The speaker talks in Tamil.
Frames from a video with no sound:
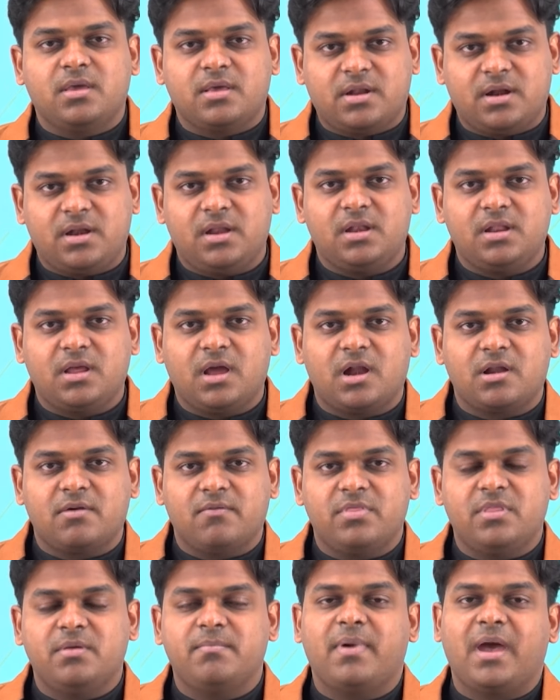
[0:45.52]
கிரெடிட் கார்டு
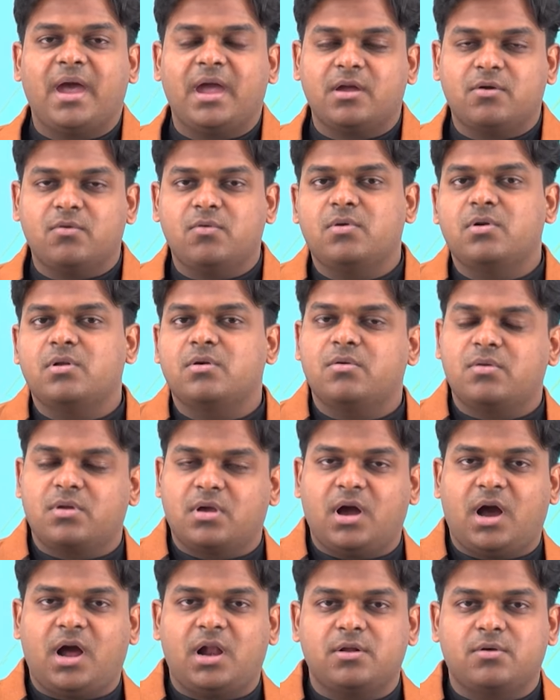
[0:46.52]
வந்து பேங்க் உங்களுக்கு ஒரு
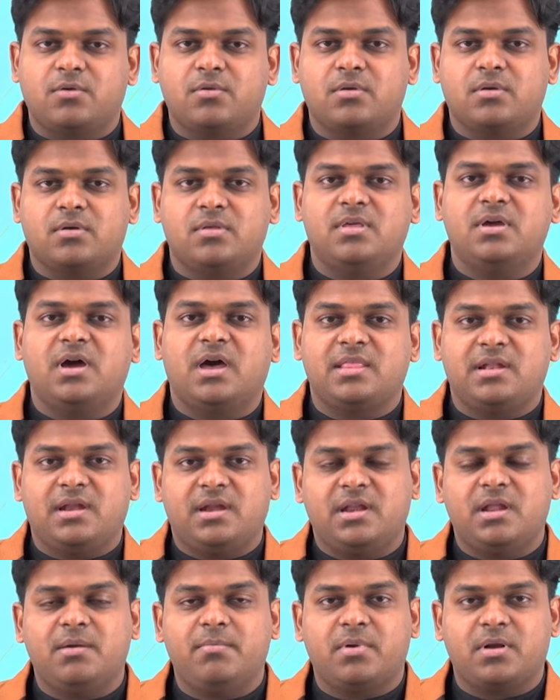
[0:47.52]
கார்டு கொடுக்குது அதில்
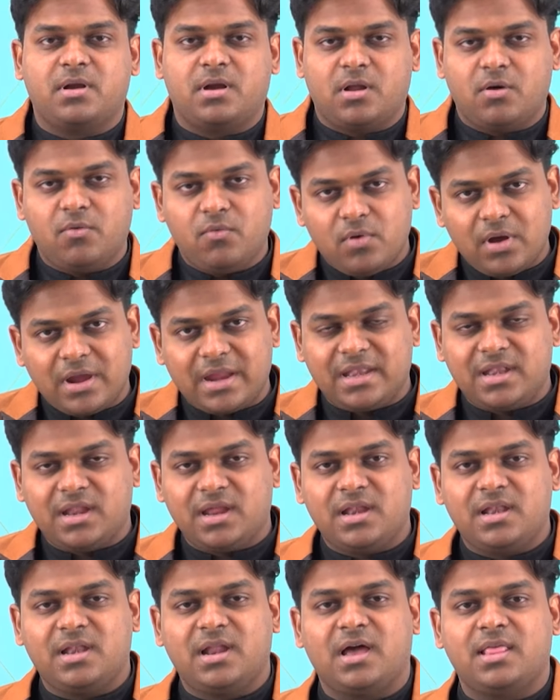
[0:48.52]
என்ன பண்ணலாம் உங்ககிட்ட
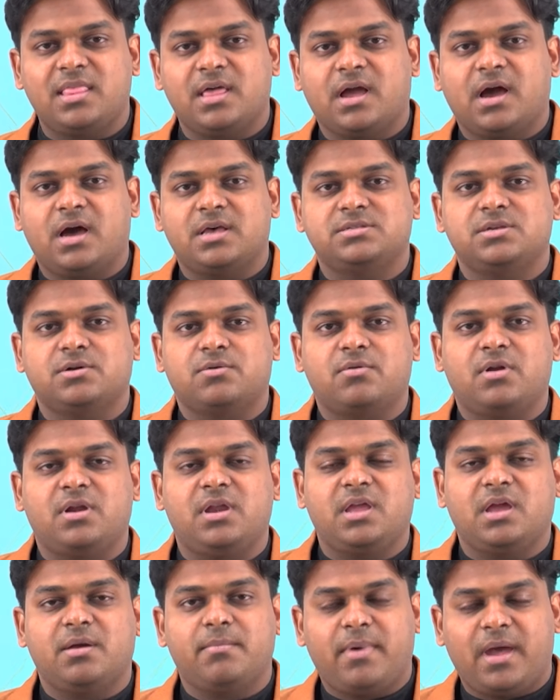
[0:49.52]
இல்லாத காசை கூட
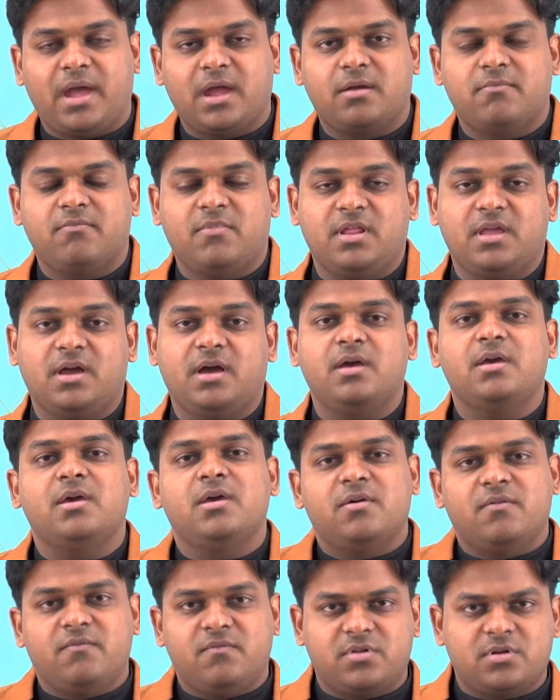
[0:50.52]
நீங்கள் பேங்க் வழியாக
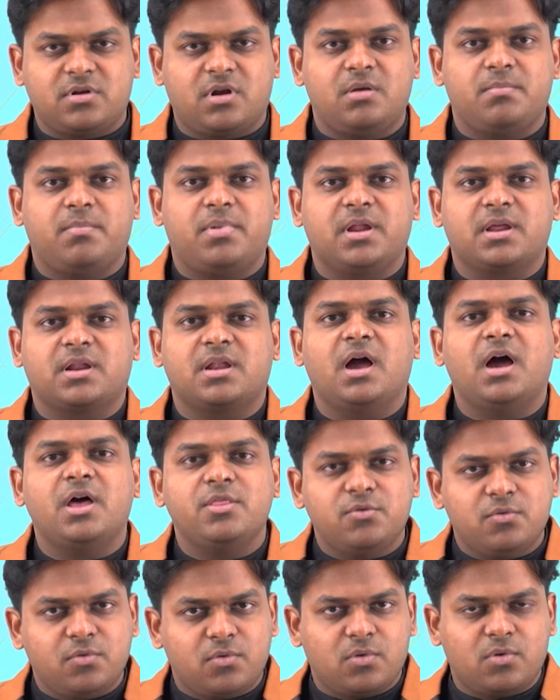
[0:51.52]
விட்ரால் பண்ணிக்கலாம்
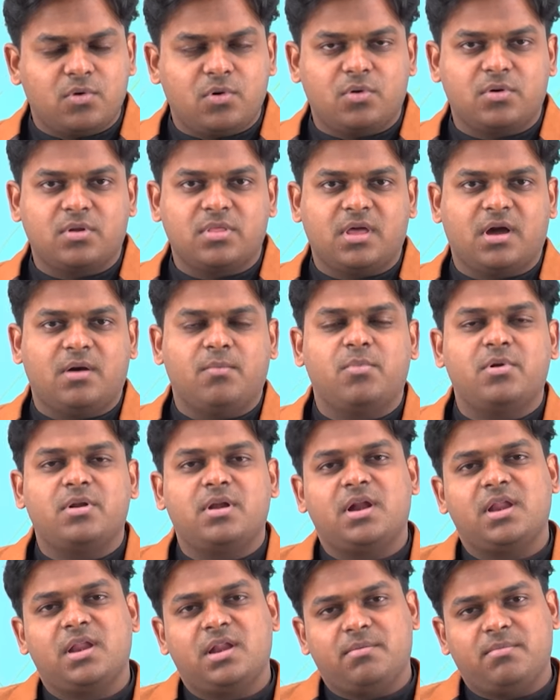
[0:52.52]
அதுவும் ஒரு லோனு தான்
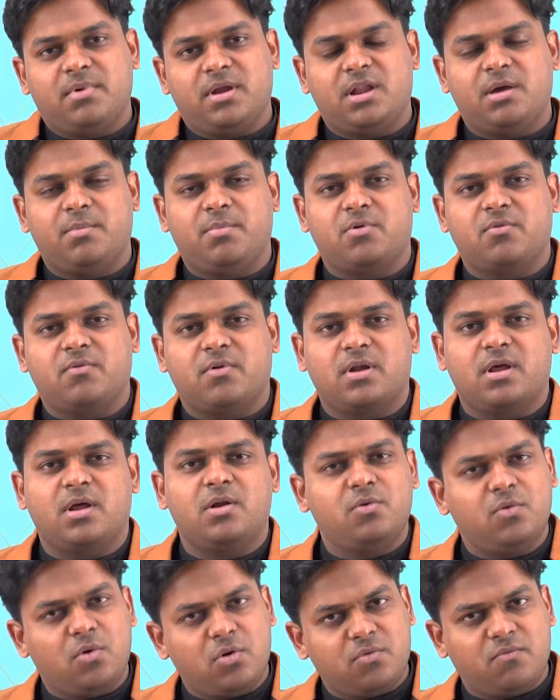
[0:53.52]
முன்னாடி நம்ம என்ன பண்ணுவோம்னா
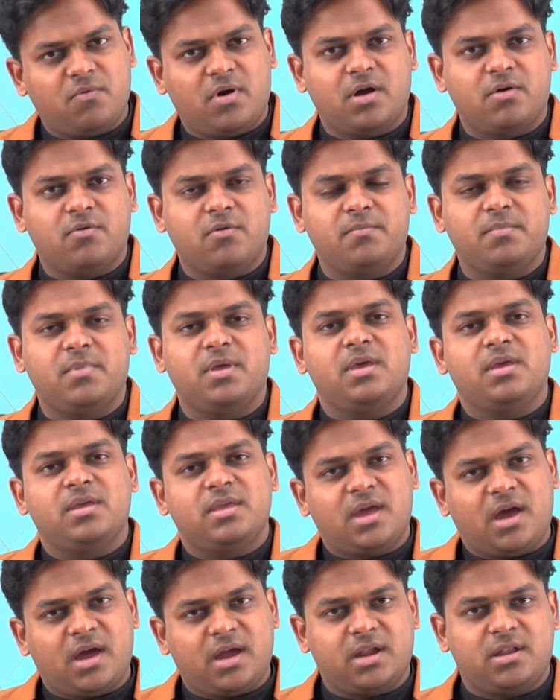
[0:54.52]
லோன் வாங்குவோம்
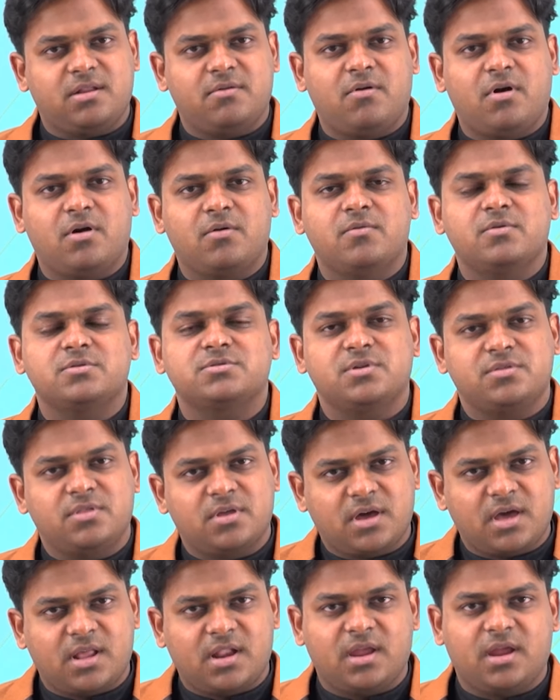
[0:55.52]
யார்கிட்ட வாங்குவோம்
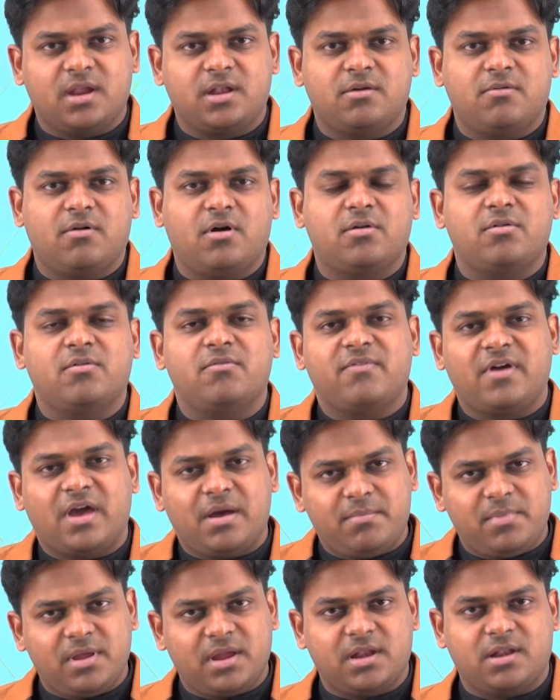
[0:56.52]
சொந்தக்காரங்க கிட்ட வாங்குவோம்
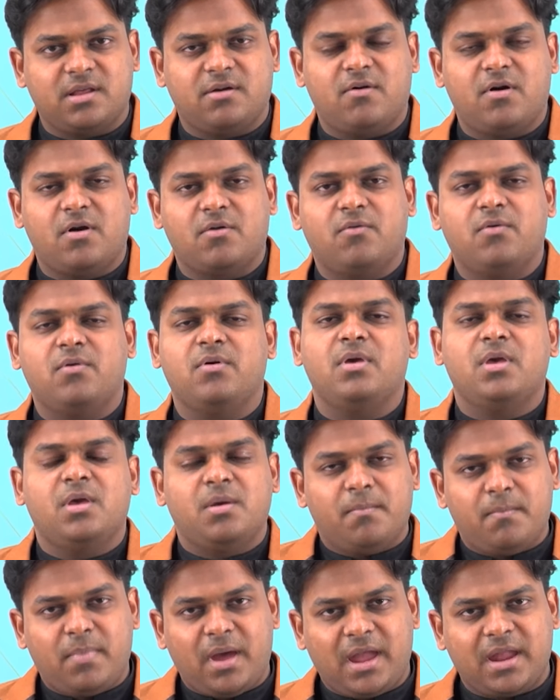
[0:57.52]
ஃபேமிலி கிட்ட வாங்குவோம்
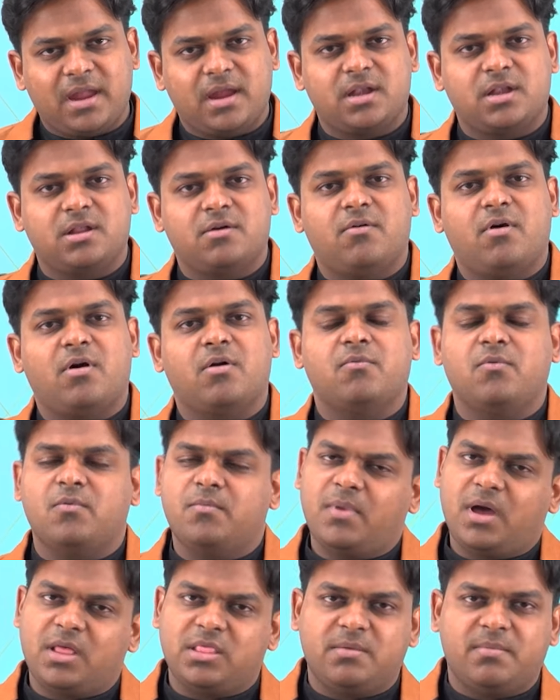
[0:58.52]
பேங்க் கிட்ட
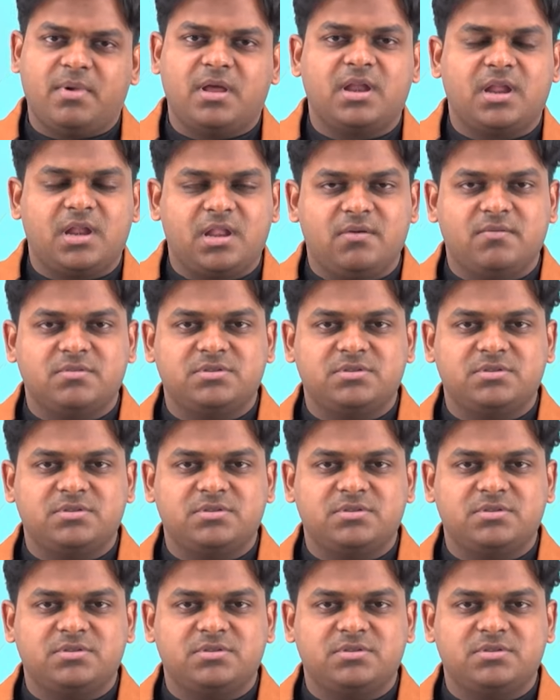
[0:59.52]
வாங்குவோம் அந்த மாதிரி நிறைய